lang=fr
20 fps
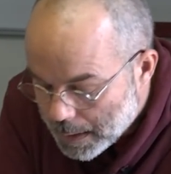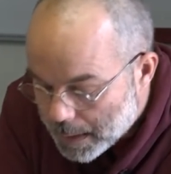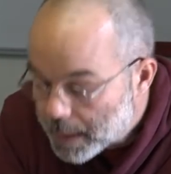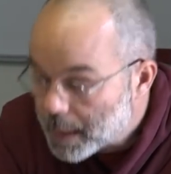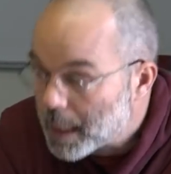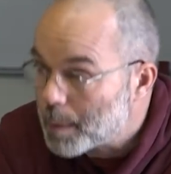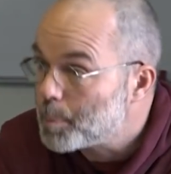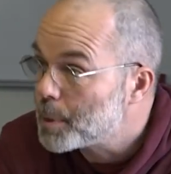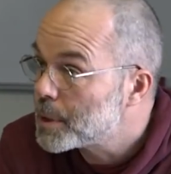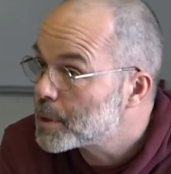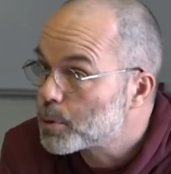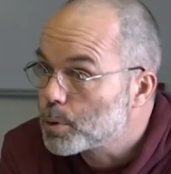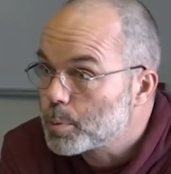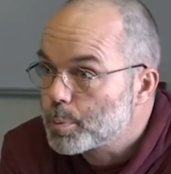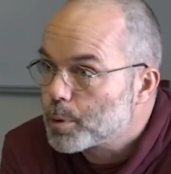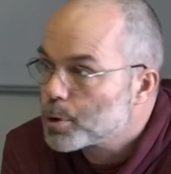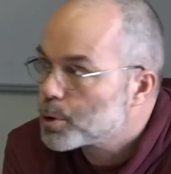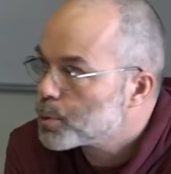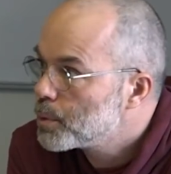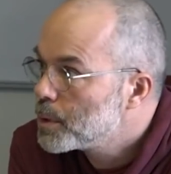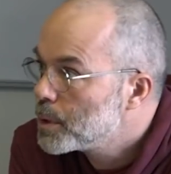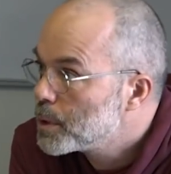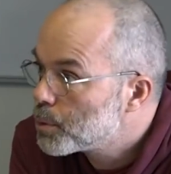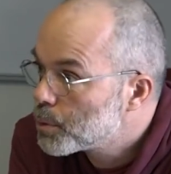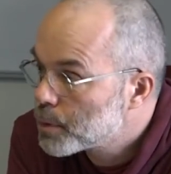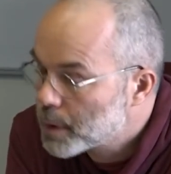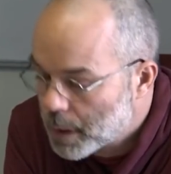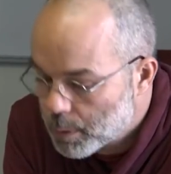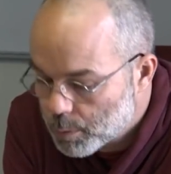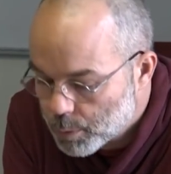et la baisse se poursuit
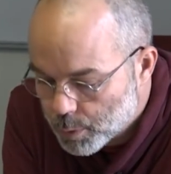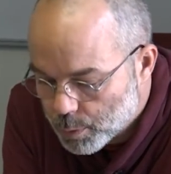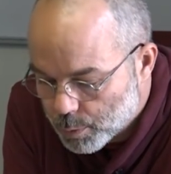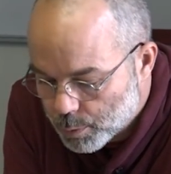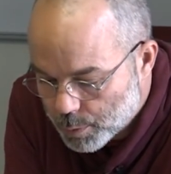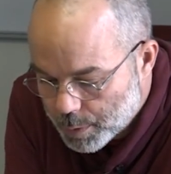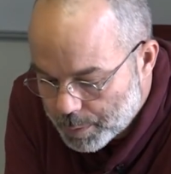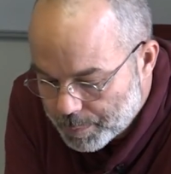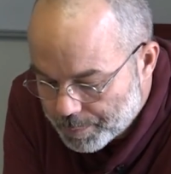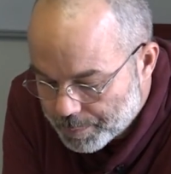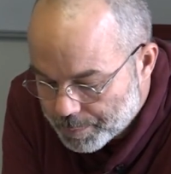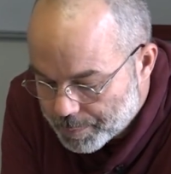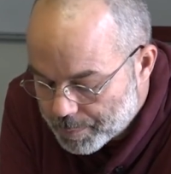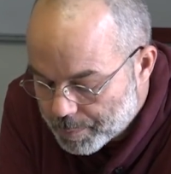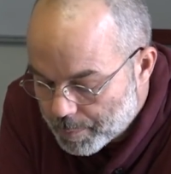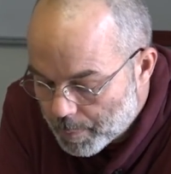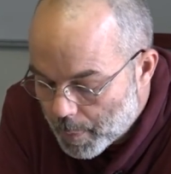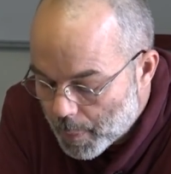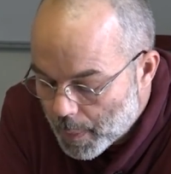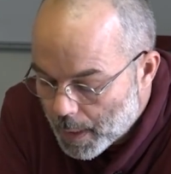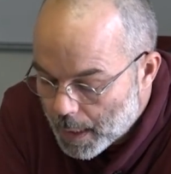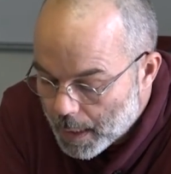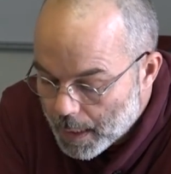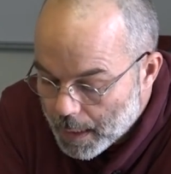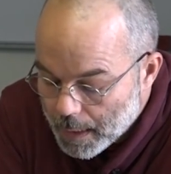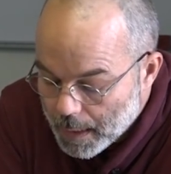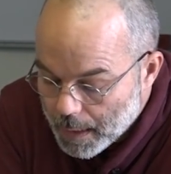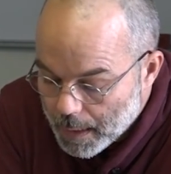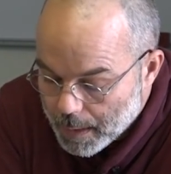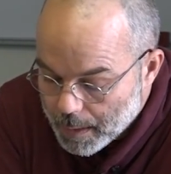jusqu'à aujourd'hui.
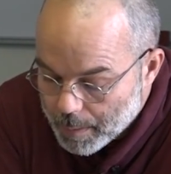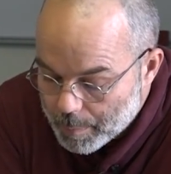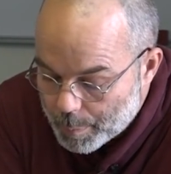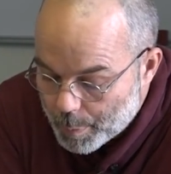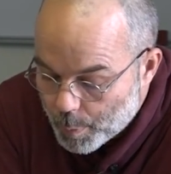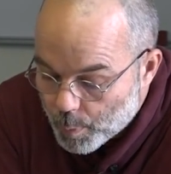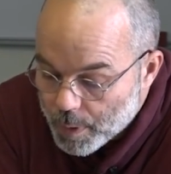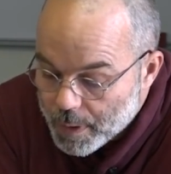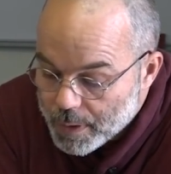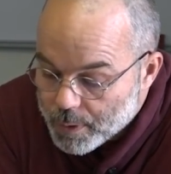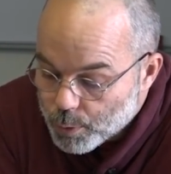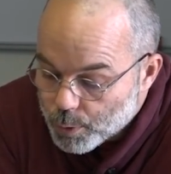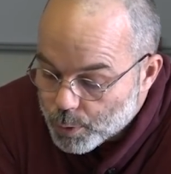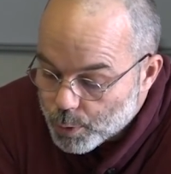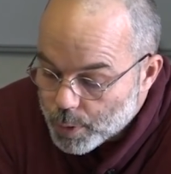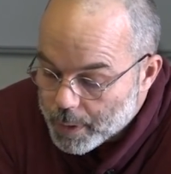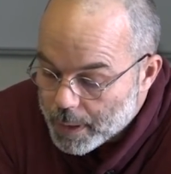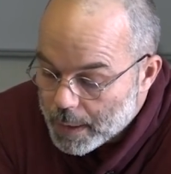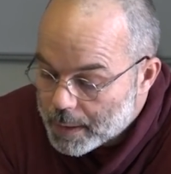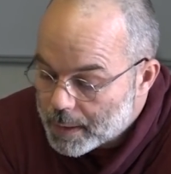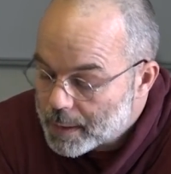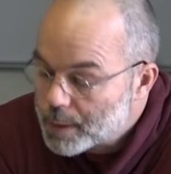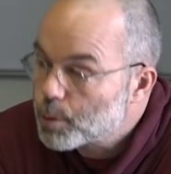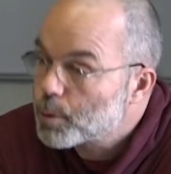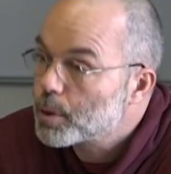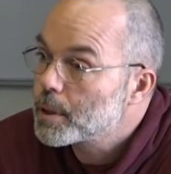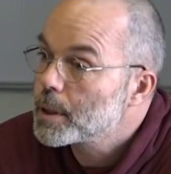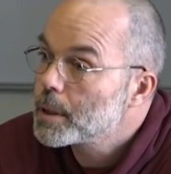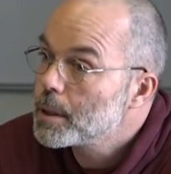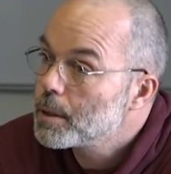Pour les autres
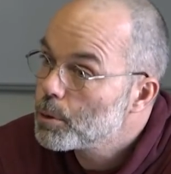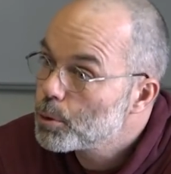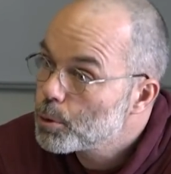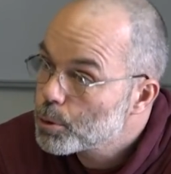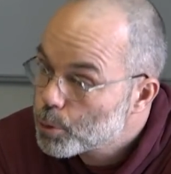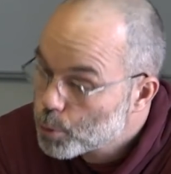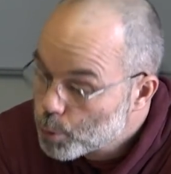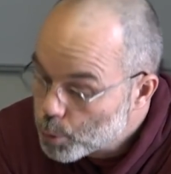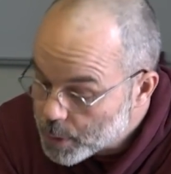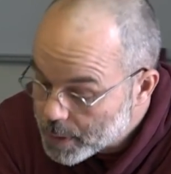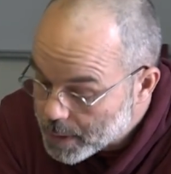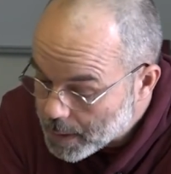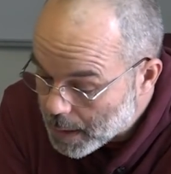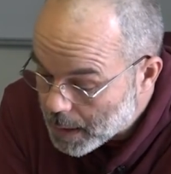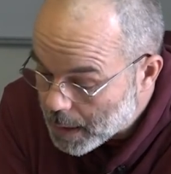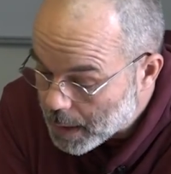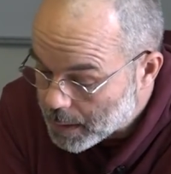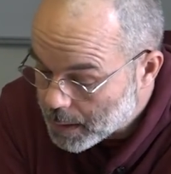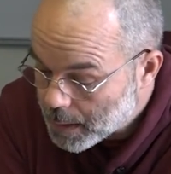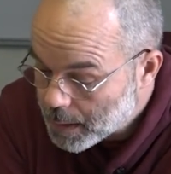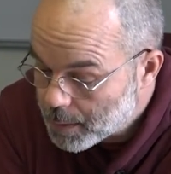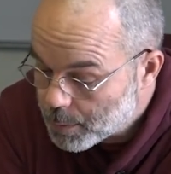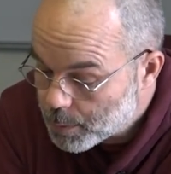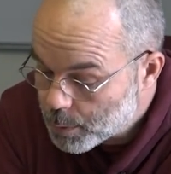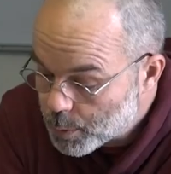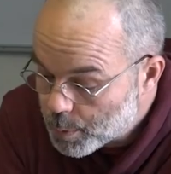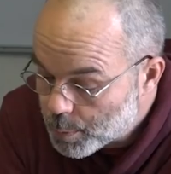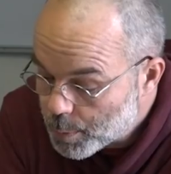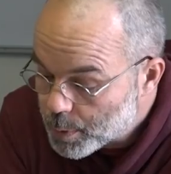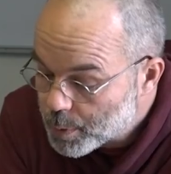catégories, le taux de salariat
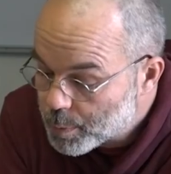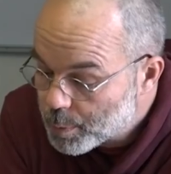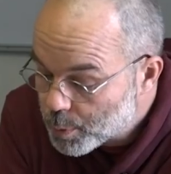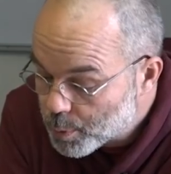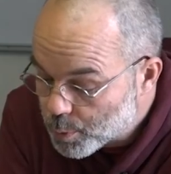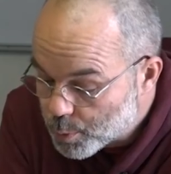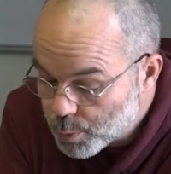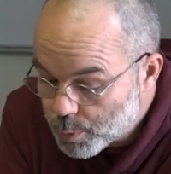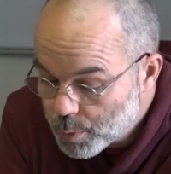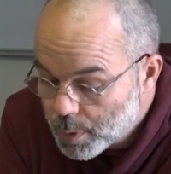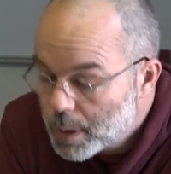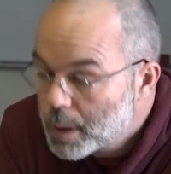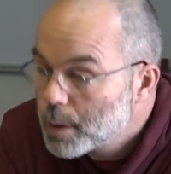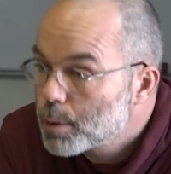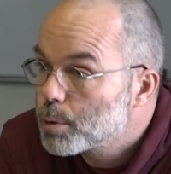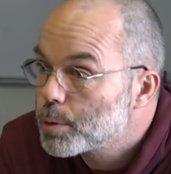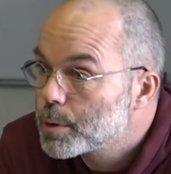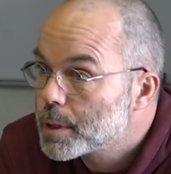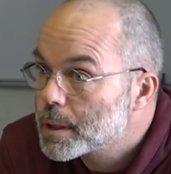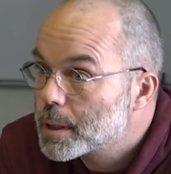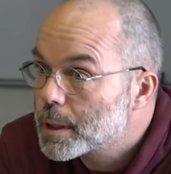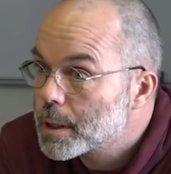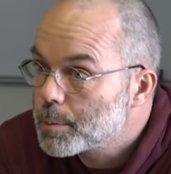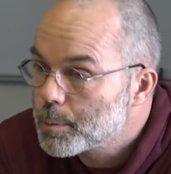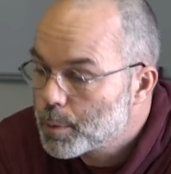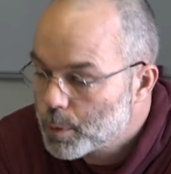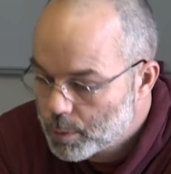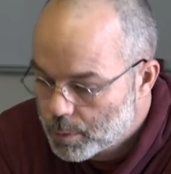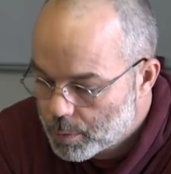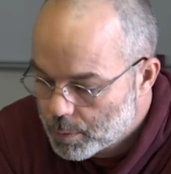augmente beaucoup au
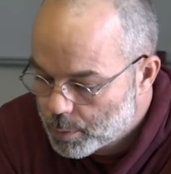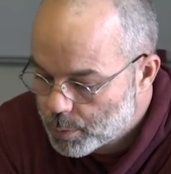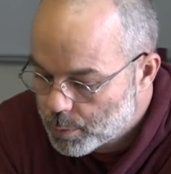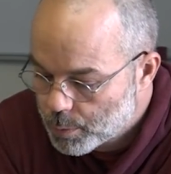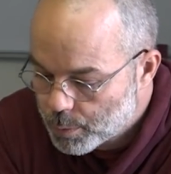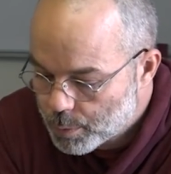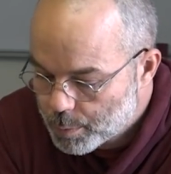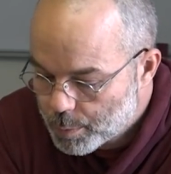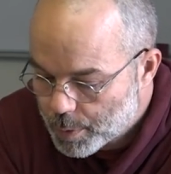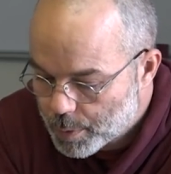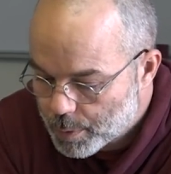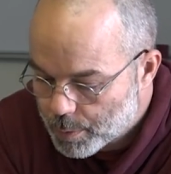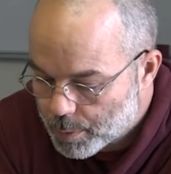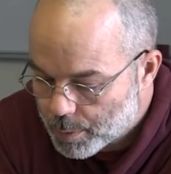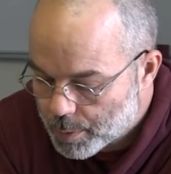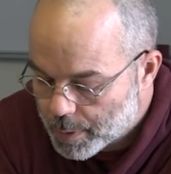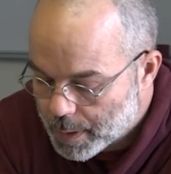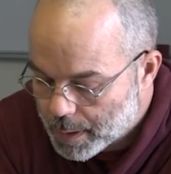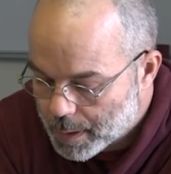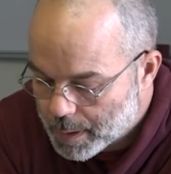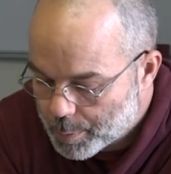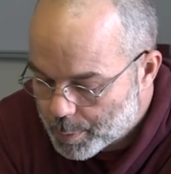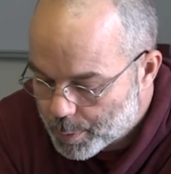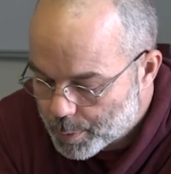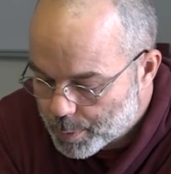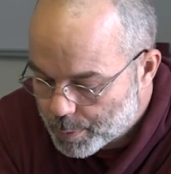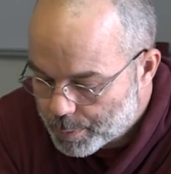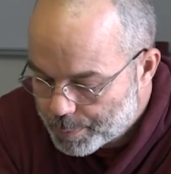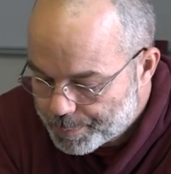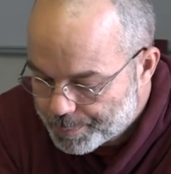détriment du nombre euh,
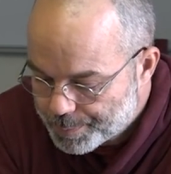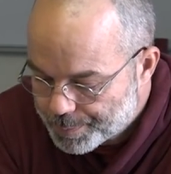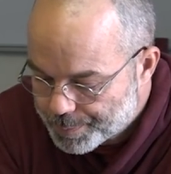d'indépendants.